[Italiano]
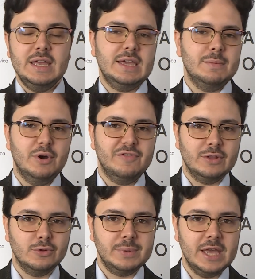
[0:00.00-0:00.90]
e che poi ha
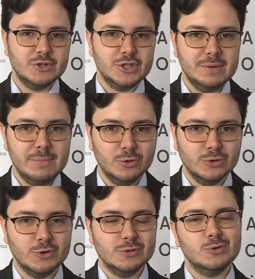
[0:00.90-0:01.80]
fatto piangere il
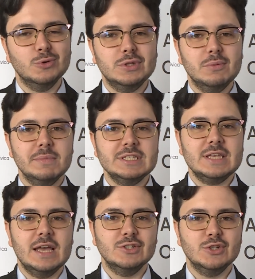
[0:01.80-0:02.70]
mondo col suo ultimo
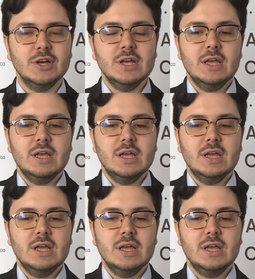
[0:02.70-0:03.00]
messaggio.